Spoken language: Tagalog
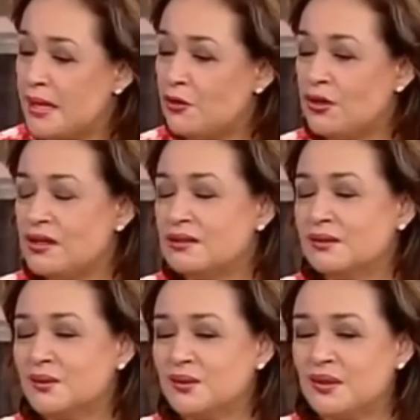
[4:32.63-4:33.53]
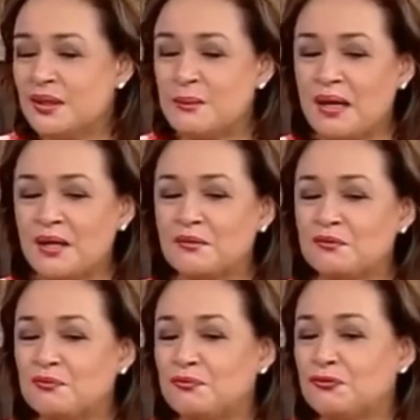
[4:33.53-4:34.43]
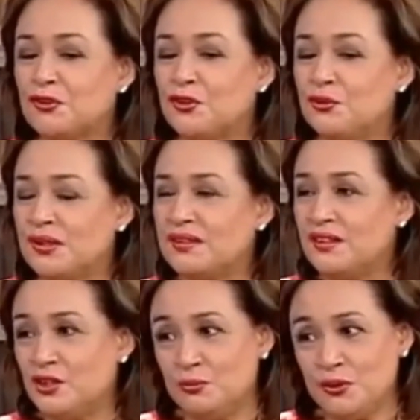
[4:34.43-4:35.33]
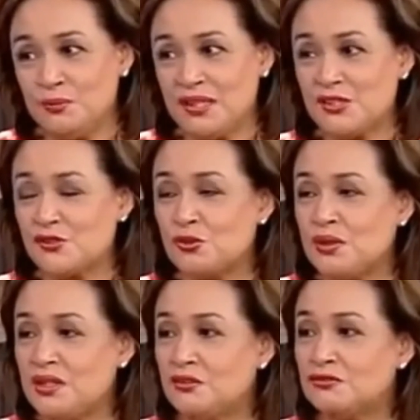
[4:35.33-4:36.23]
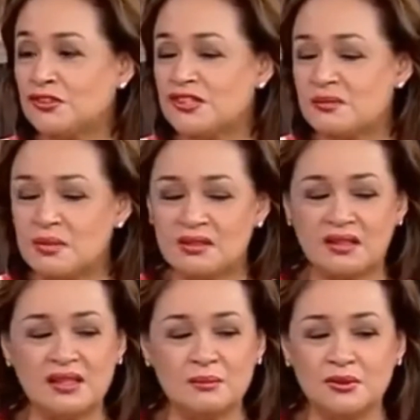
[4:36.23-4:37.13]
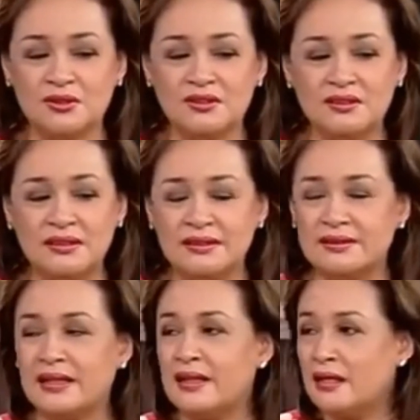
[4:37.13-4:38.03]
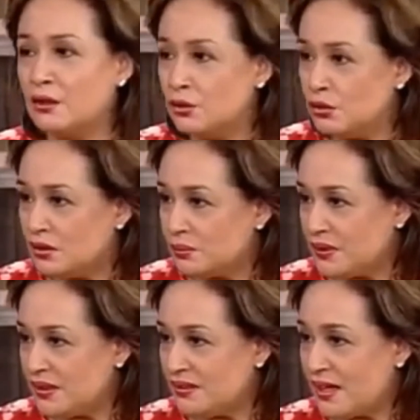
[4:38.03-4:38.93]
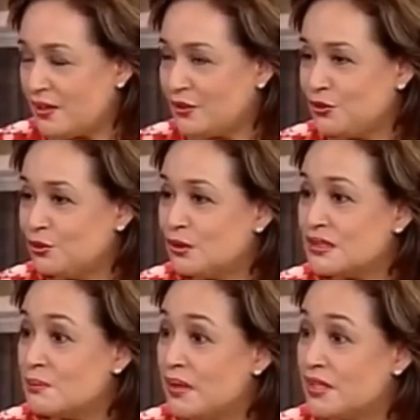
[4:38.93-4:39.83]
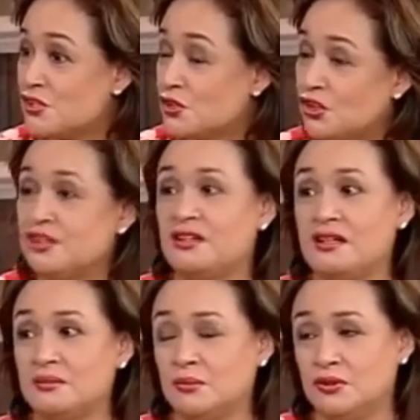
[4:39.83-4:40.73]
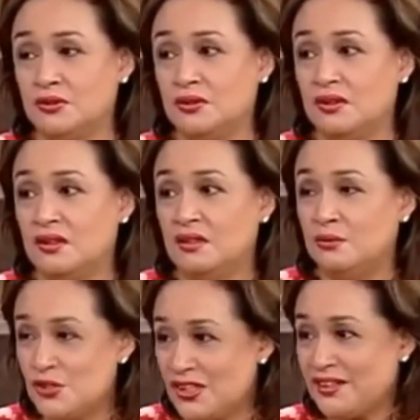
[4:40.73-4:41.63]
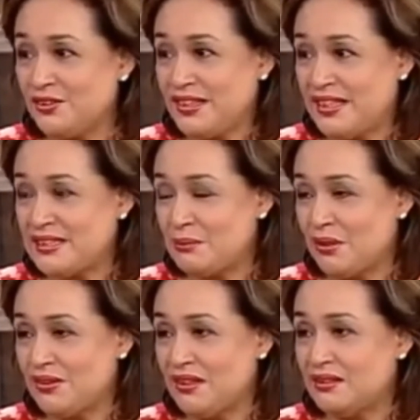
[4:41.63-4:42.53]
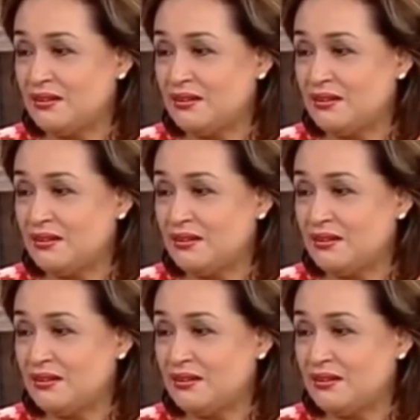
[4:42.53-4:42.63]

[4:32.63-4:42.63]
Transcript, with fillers: Meron kang, parang for you, I think you, you mentioned to me na yung first miracle mo, naalala ko nung nag-pray tayo, tungkol sa bench contract mo. Would mm -hmm. you like to mm. tell us about that?